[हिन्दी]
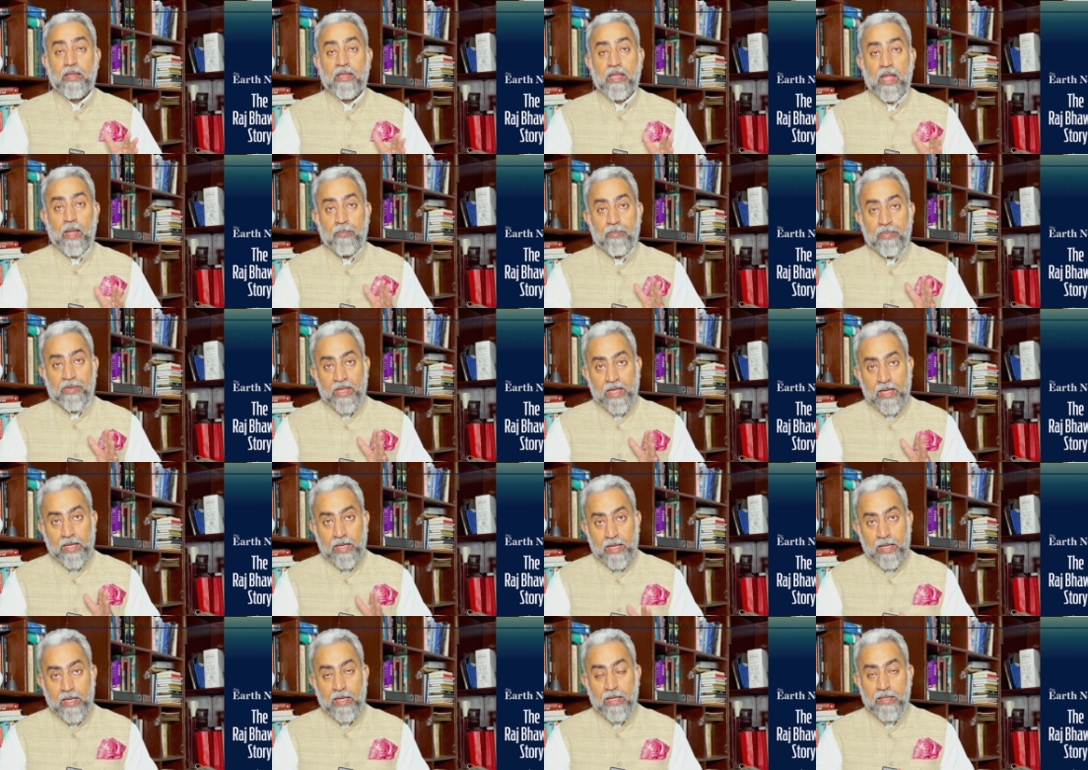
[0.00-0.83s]
तब से
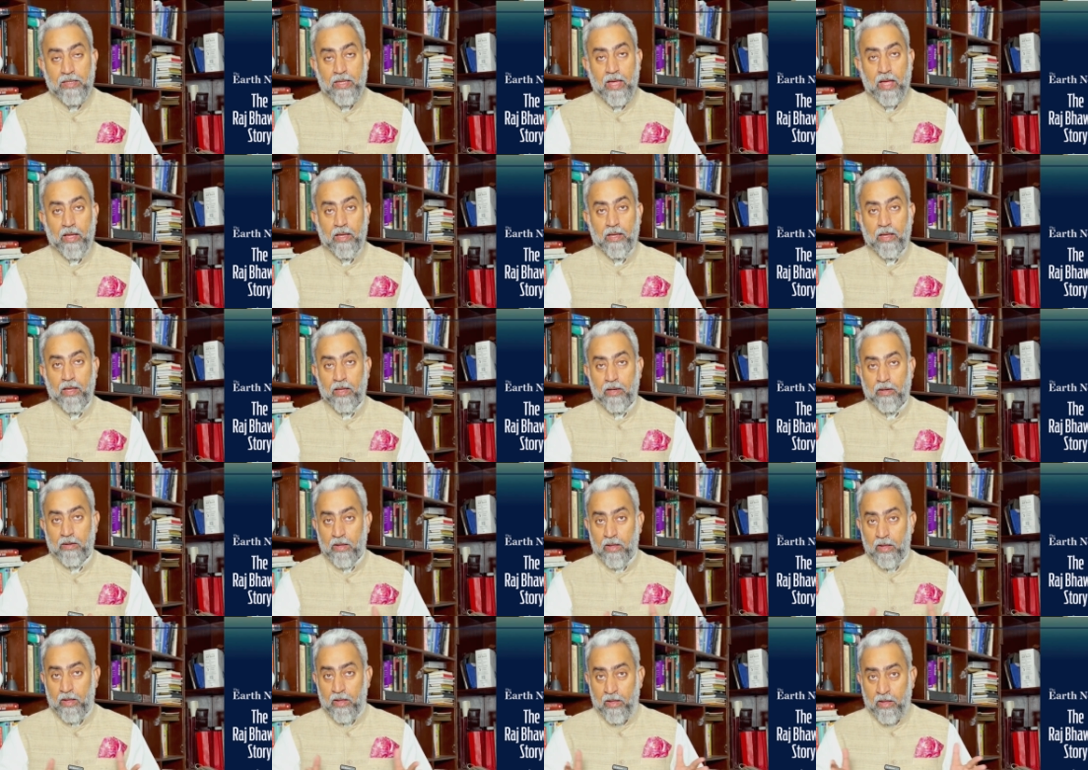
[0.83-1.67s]
ही जाकर
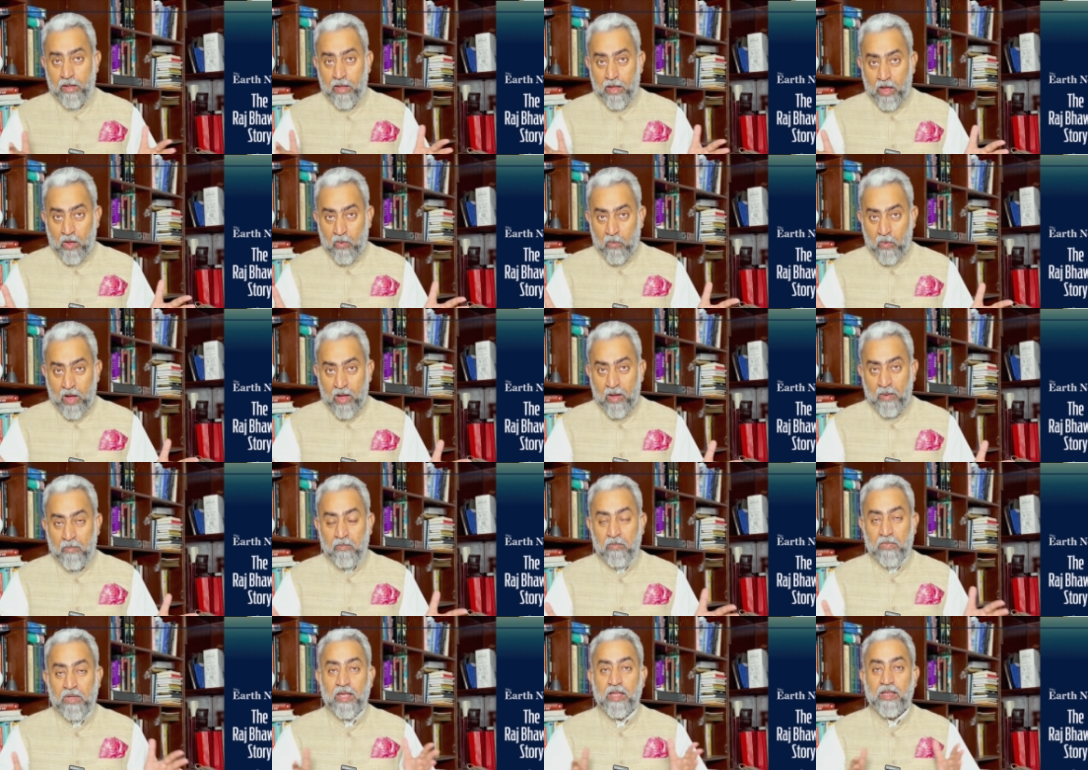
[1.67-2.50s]

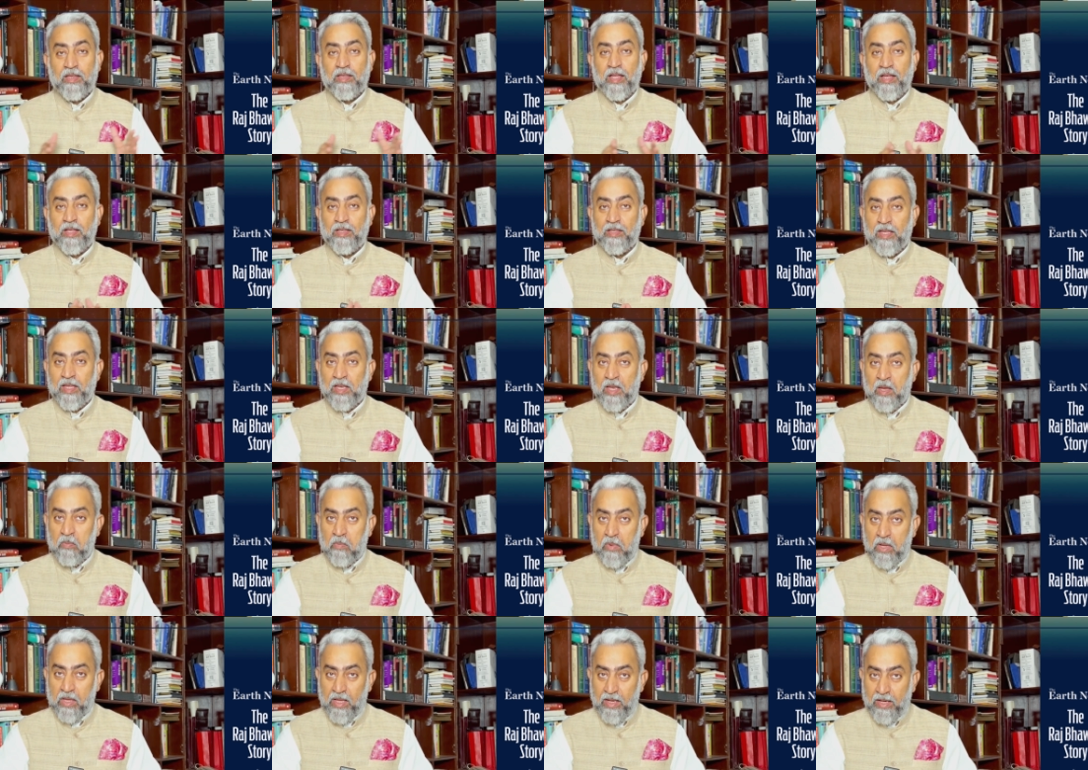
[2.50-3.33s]
आवाम की
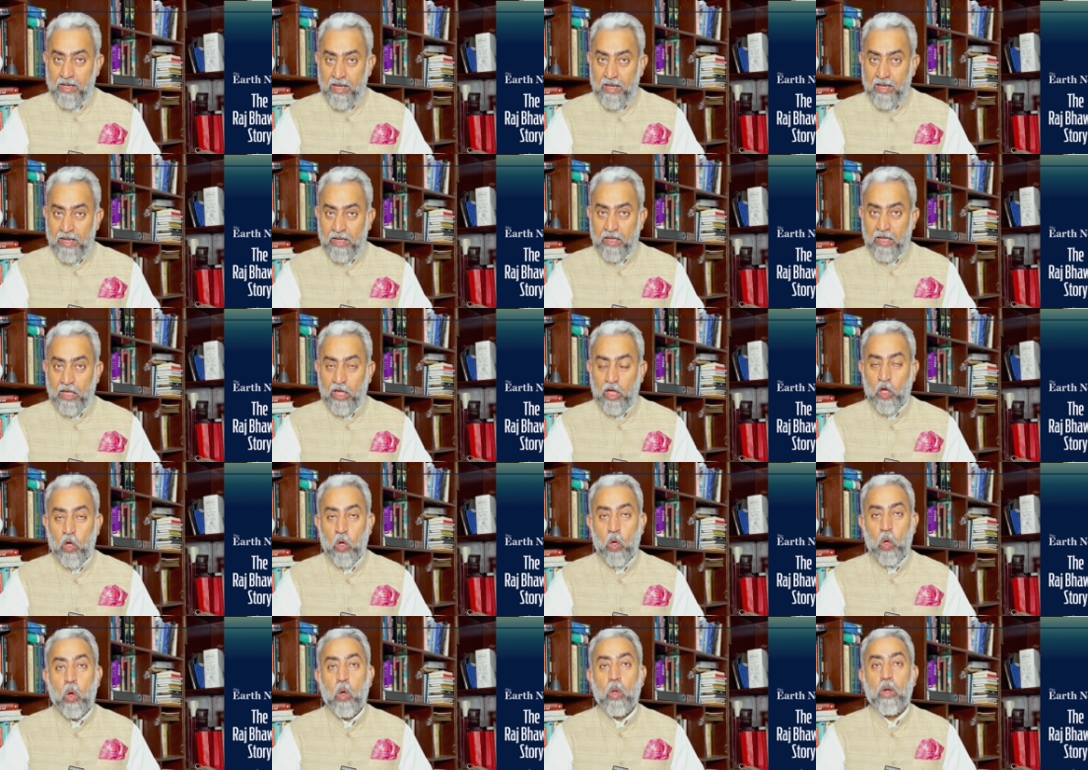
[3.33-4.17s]
तकदीरें बदलने लगी
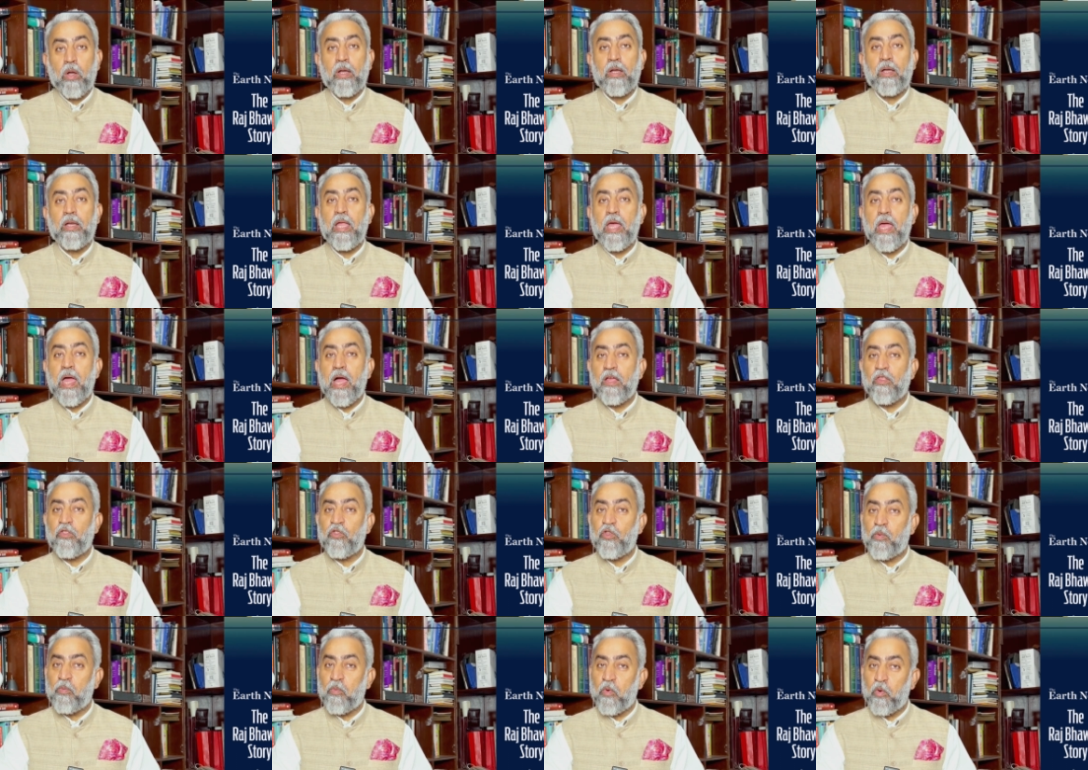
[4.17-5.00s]
और नया
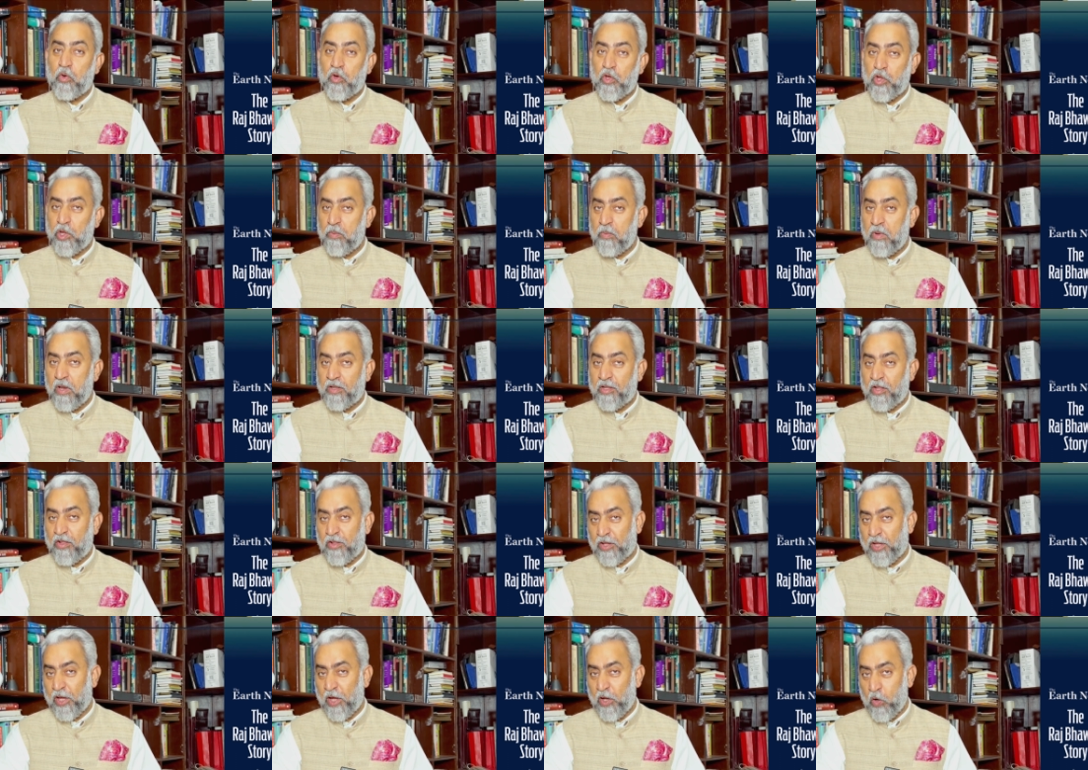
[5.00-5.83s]
जम्मू कश्मीर
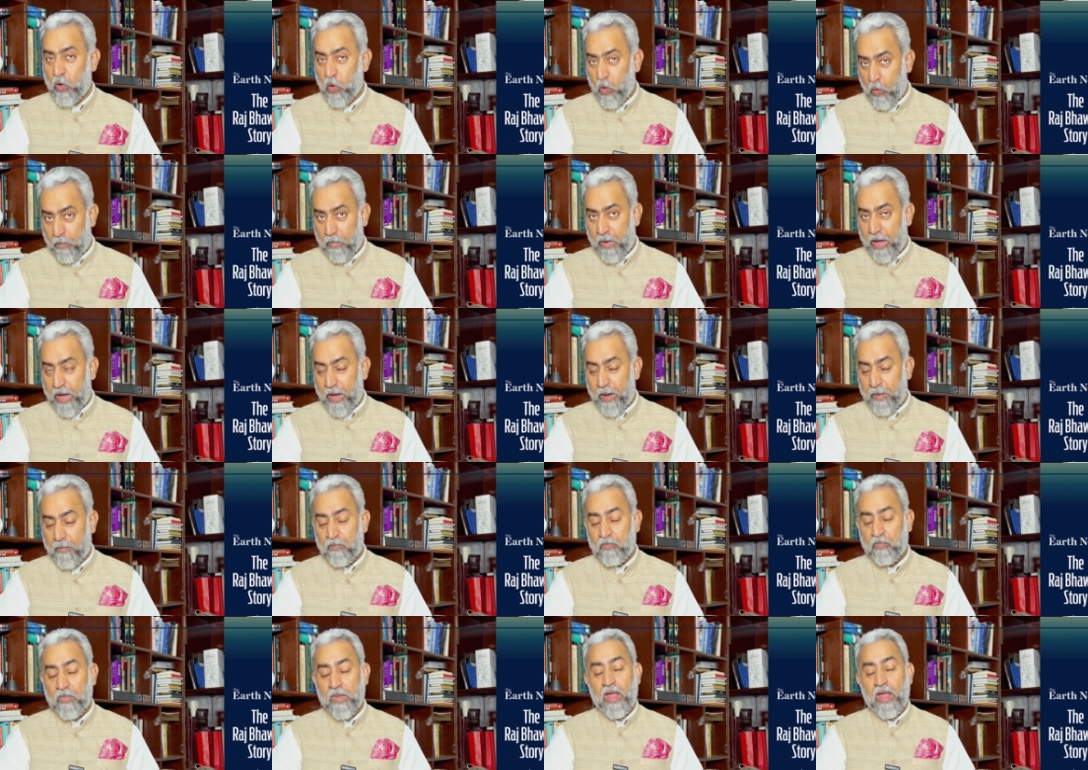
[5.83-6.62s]
तश्कील हो पाया